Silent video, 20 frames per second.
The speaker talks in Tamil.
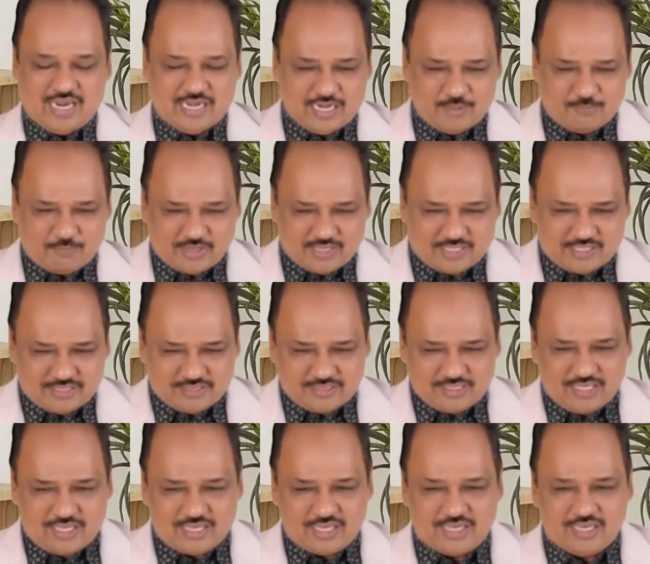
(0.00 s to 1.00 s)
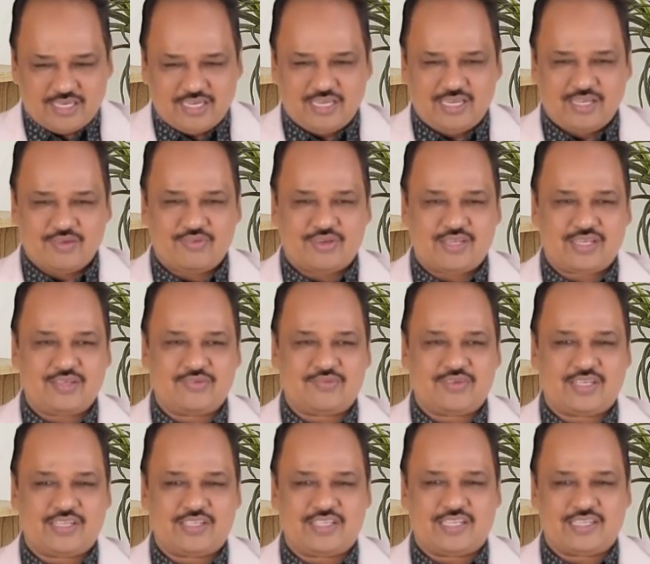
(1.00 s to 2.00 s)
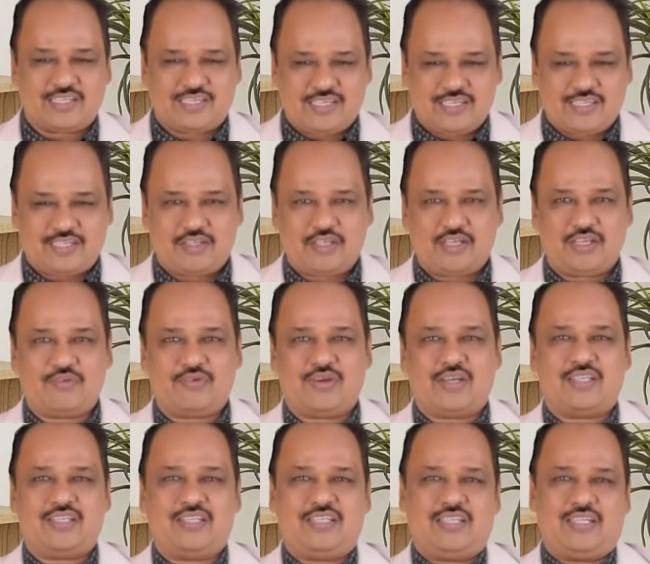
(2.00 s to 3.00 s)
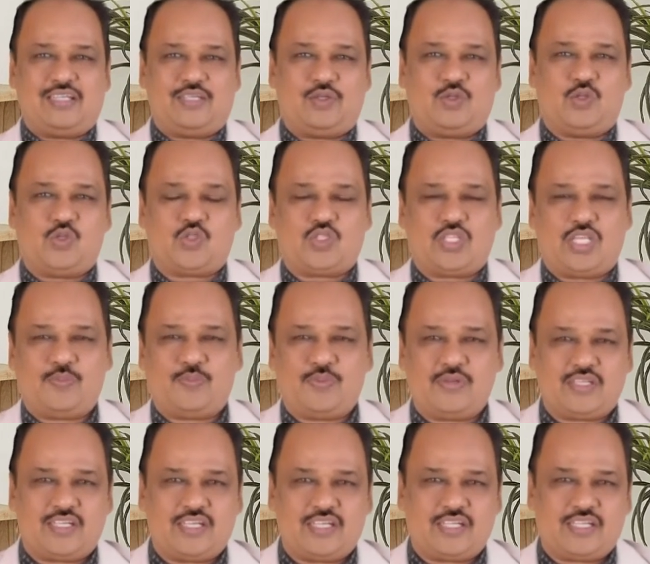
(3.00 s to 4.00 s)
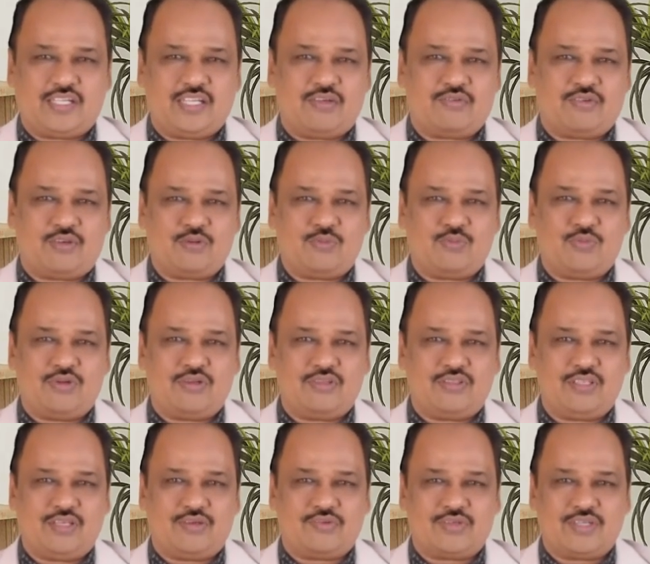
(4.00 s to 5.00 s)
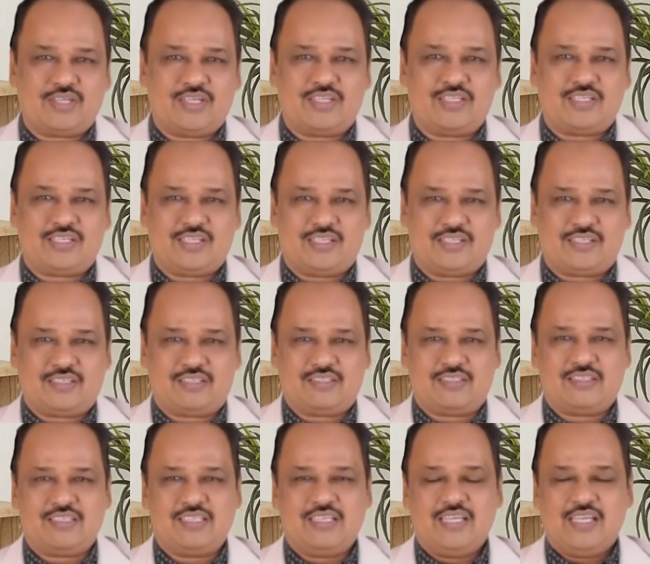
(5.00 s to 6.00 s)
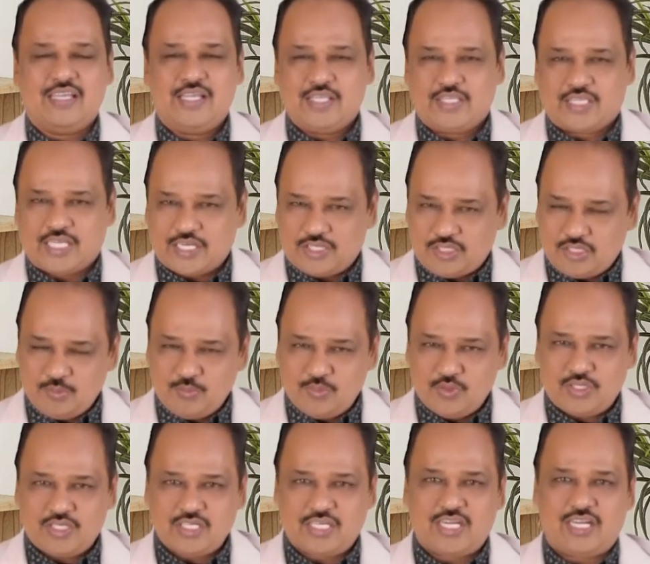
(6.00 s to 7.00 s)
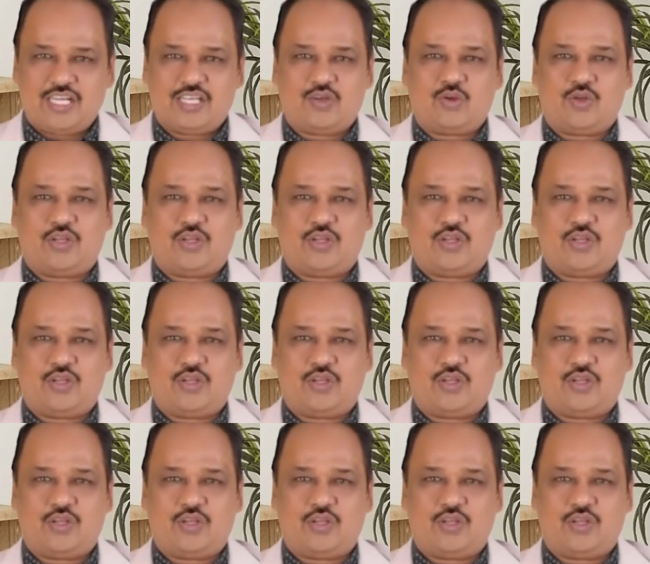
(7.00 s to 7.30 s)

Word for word: ஆனால் பக்கத்தில் அருகிலே வர வர என் கிட்டே வாருங்கள் யோசேப்பின் கிட்டே வரும் பொழுது அவர்களுக்கு தட்டுமுட்டுக்களை